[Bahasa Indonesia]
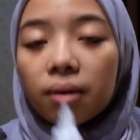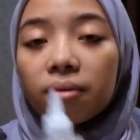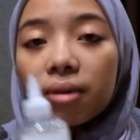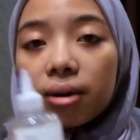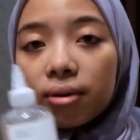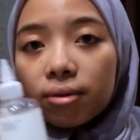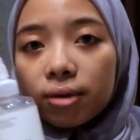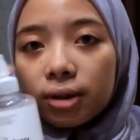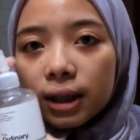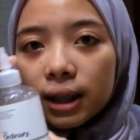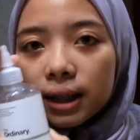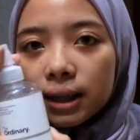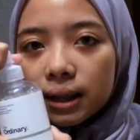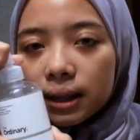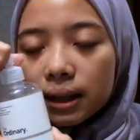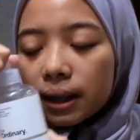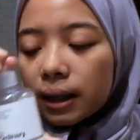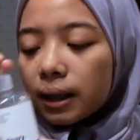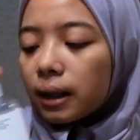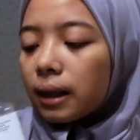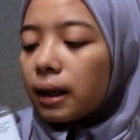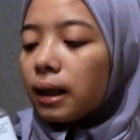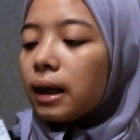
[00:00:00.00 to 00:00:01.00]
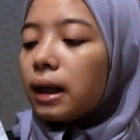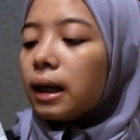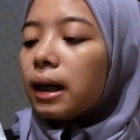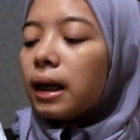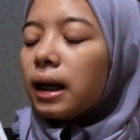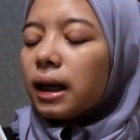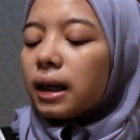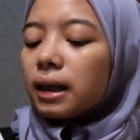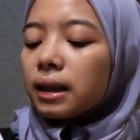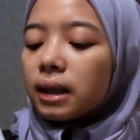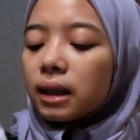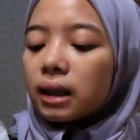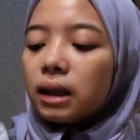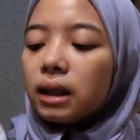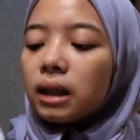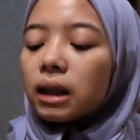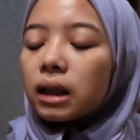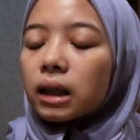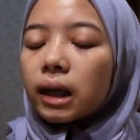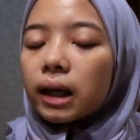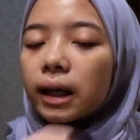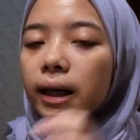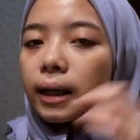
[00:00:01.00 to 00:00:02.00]
ini favorit sih
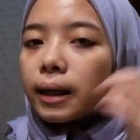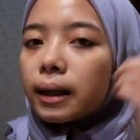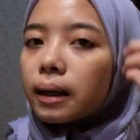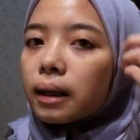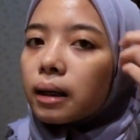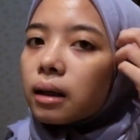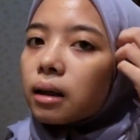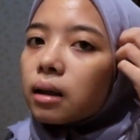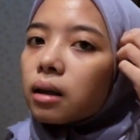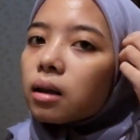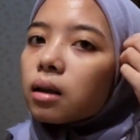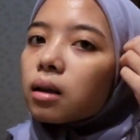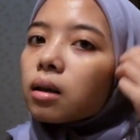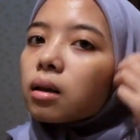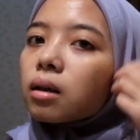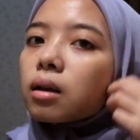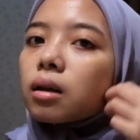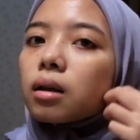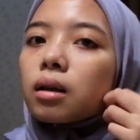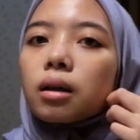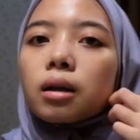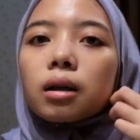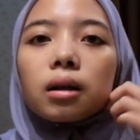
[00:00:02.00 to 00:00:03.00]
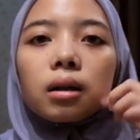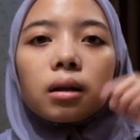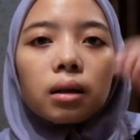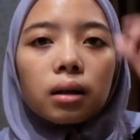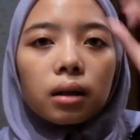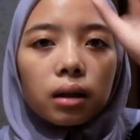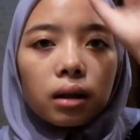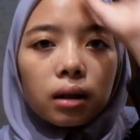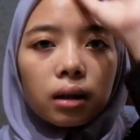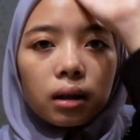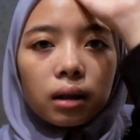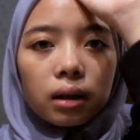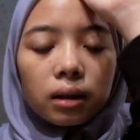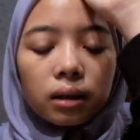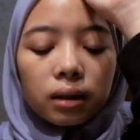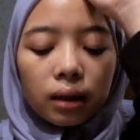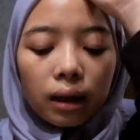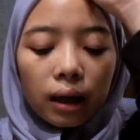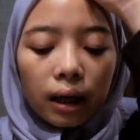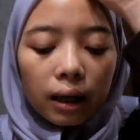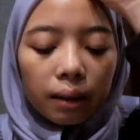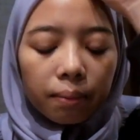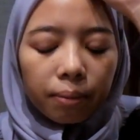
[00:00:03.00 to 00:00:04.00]
jadi kayak uh,
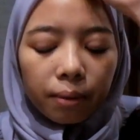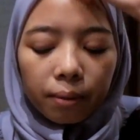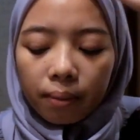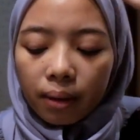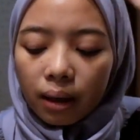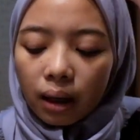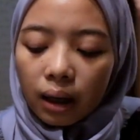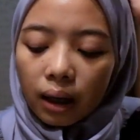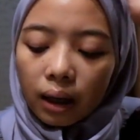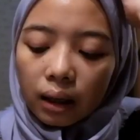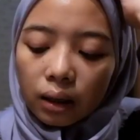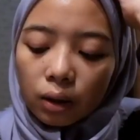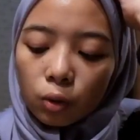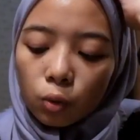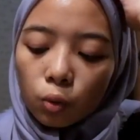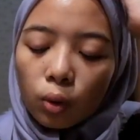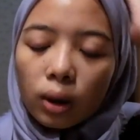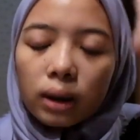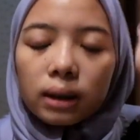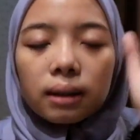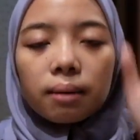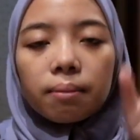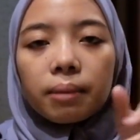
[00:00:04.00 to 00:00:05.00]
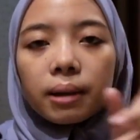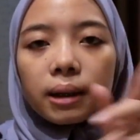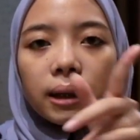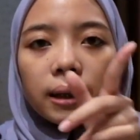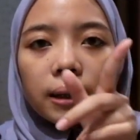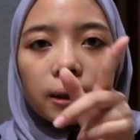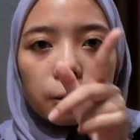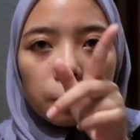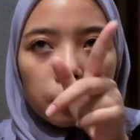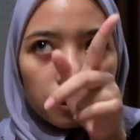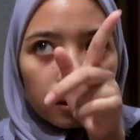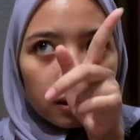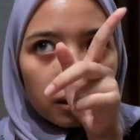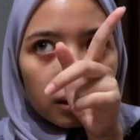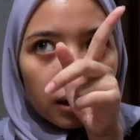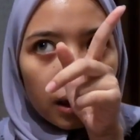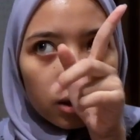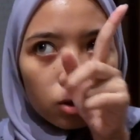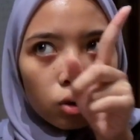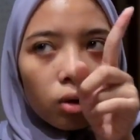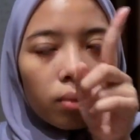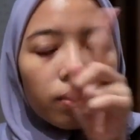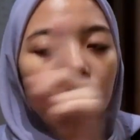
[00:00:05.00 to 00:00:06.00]
sekali pemakaian dua sampai
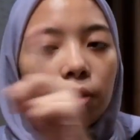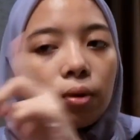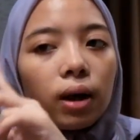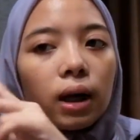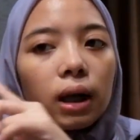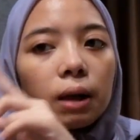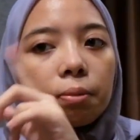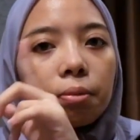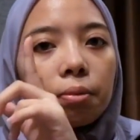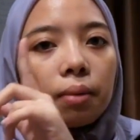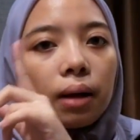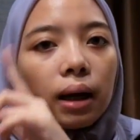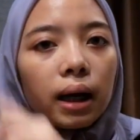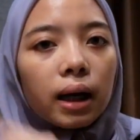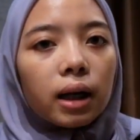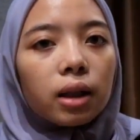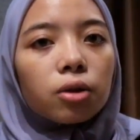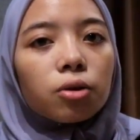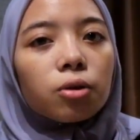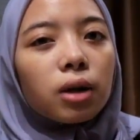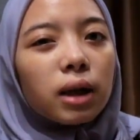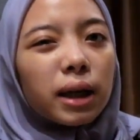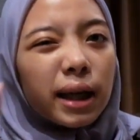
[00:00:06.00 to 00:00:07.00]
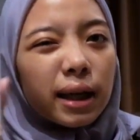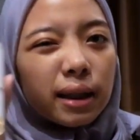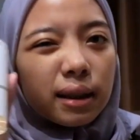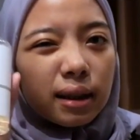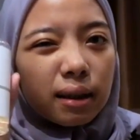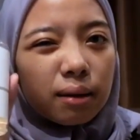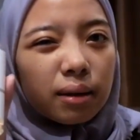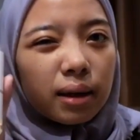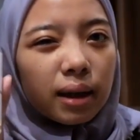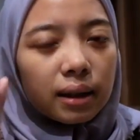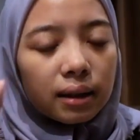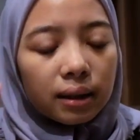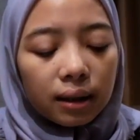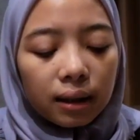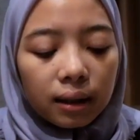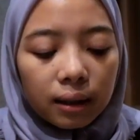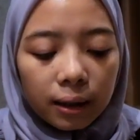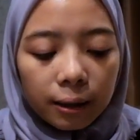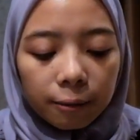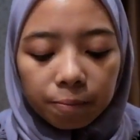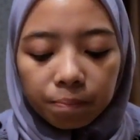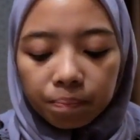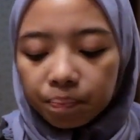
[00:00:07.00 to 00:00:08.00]
satu sampai dua kali pemakaian tuh kelihatan
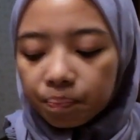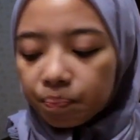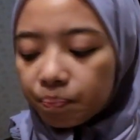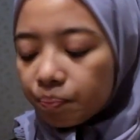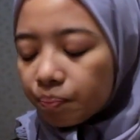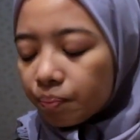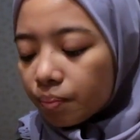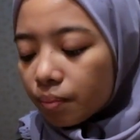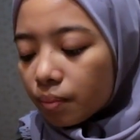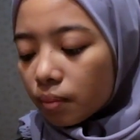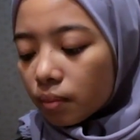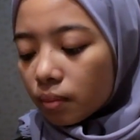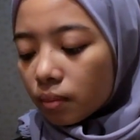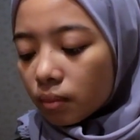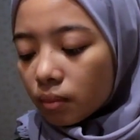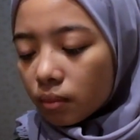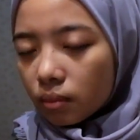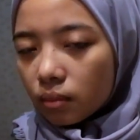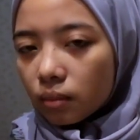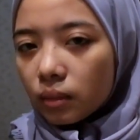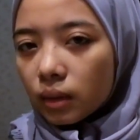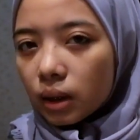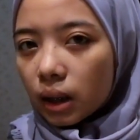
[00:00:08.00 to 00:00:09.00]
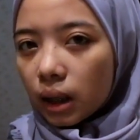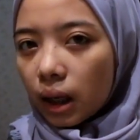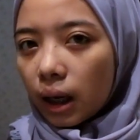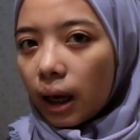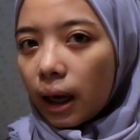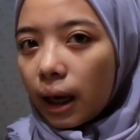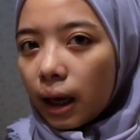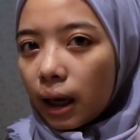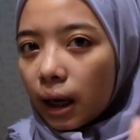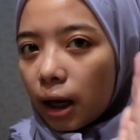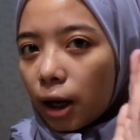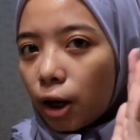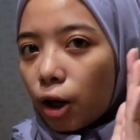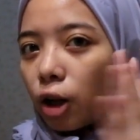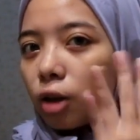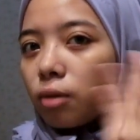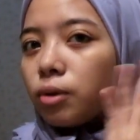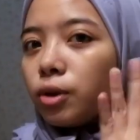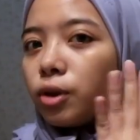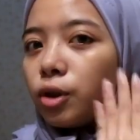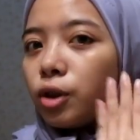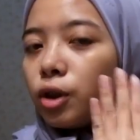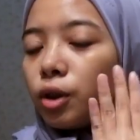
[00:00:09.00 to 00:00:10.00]
hasilnya kayak
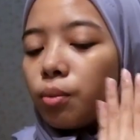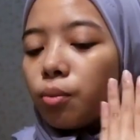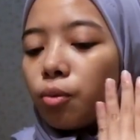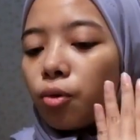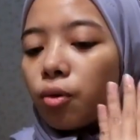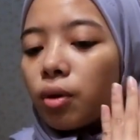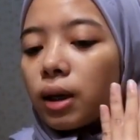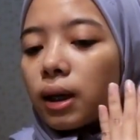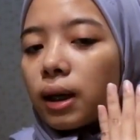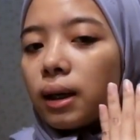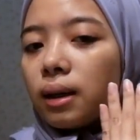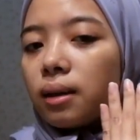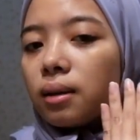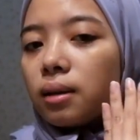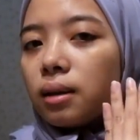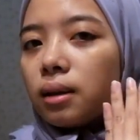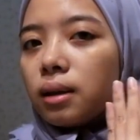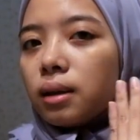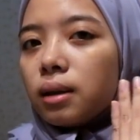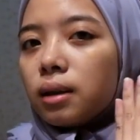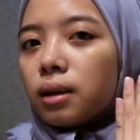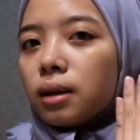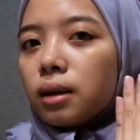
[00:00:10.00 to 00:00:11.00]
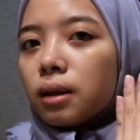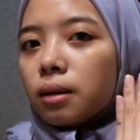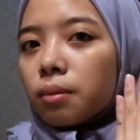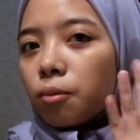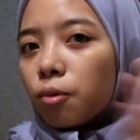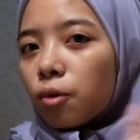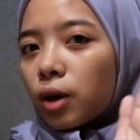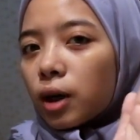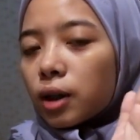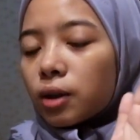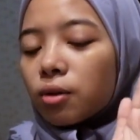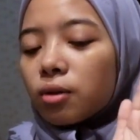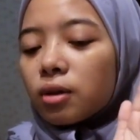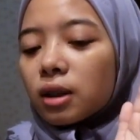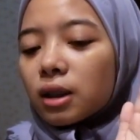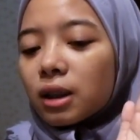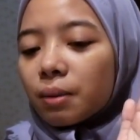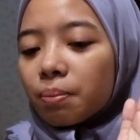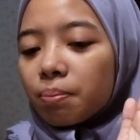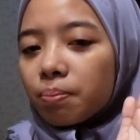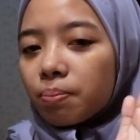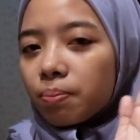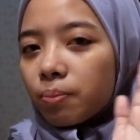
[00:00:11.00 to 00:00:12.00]
kalau habis cuci muka muka tuh
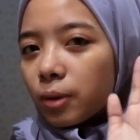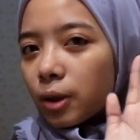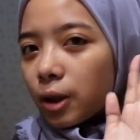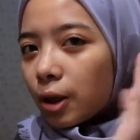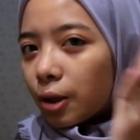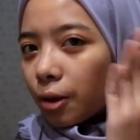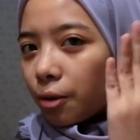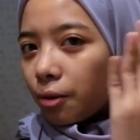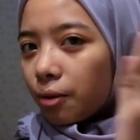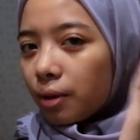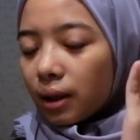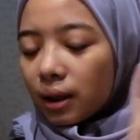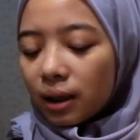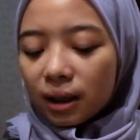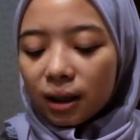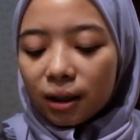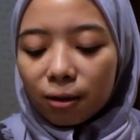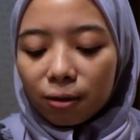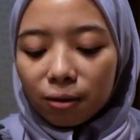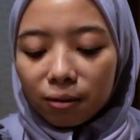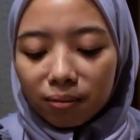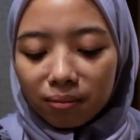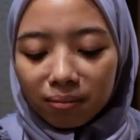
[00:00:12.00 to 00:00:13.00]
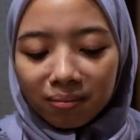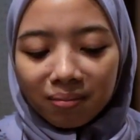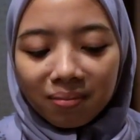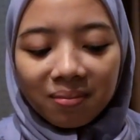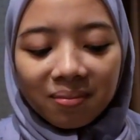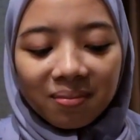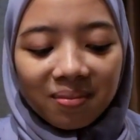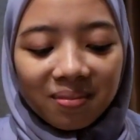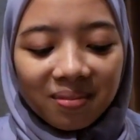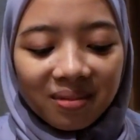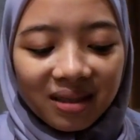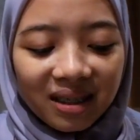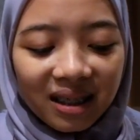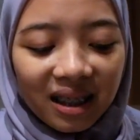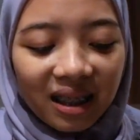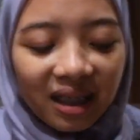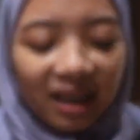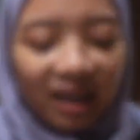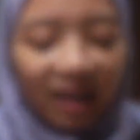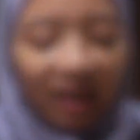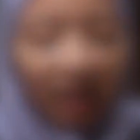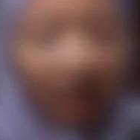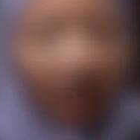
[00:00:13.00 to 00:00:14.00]
tetap glowing gitu
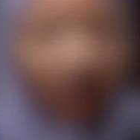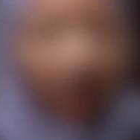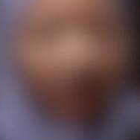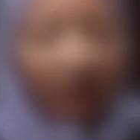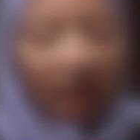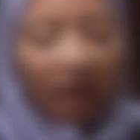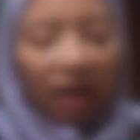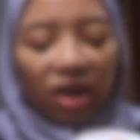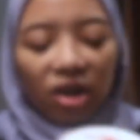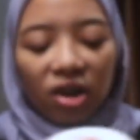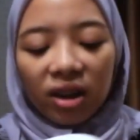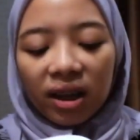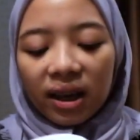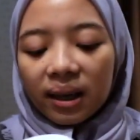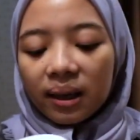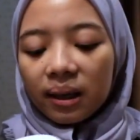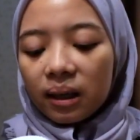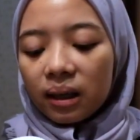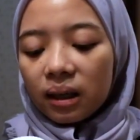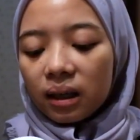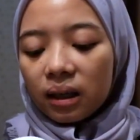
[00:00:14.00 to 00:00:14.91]
nah kalau yang